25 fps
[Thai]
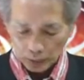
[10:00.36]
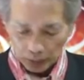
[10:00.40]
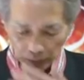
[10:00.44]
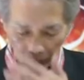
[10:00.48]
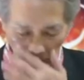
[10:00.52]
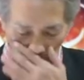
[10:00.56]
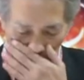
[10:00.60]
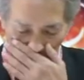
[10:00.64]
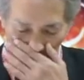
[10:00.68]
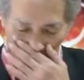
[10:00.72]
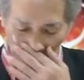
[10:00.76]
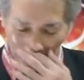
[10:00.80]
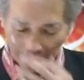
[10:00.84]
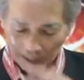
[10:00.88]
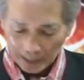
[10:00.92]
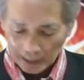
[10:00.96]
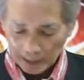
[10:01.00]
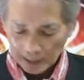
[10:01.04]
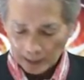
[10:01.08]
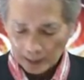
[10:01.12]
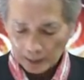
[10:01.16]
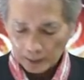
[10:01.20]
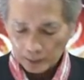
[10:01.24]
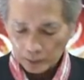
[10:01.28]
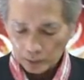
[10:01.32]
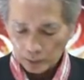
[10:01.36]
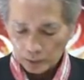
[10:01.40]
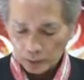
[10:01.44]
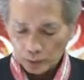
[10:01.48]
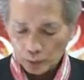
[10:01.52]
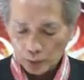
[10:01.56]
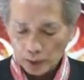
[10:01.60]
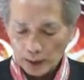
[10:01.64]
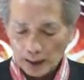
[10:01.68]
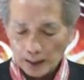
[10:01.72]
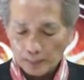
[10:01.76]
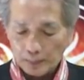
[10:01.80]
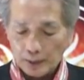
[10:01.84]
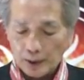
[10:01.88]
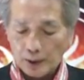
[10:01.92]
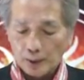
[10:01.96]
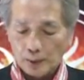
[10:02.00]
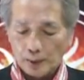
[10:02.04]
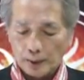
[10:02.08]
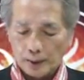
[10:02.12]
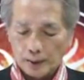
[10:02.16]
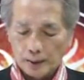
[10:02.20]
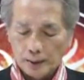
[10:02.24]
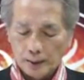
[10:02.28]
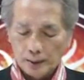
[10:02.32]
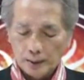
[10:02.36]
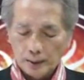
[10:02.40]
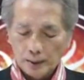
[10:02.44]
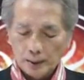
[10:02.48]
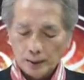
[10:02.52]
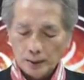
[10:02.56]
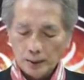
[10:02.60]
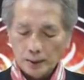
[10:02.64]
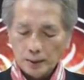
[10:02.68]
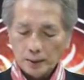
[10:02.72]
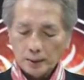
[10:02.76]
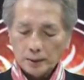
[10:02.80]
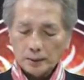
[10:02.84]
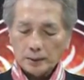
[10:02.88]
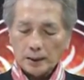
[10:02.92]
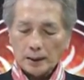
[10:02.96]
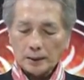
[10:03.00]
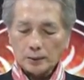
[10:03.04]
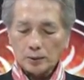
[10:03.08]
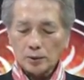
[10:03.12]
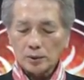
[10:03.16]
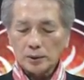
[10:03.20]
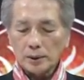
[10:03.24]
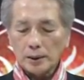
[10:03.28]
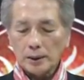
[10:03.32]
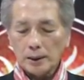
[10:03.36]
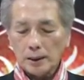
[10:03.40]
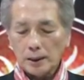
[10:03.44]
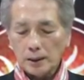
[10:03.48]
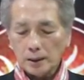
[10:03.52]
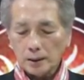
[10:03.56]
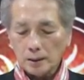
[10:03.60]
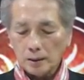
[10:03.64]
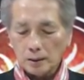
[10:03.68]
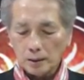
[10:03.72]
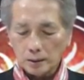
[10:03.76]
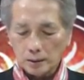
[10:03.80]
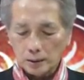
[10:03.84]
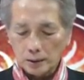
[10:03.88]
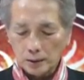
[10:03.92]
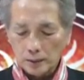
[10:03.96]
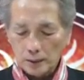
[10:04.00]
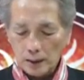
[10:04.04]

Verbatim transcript: รุนเด็กรุนแรงไปหน่อย แต่ตรงนี้ก็ถือ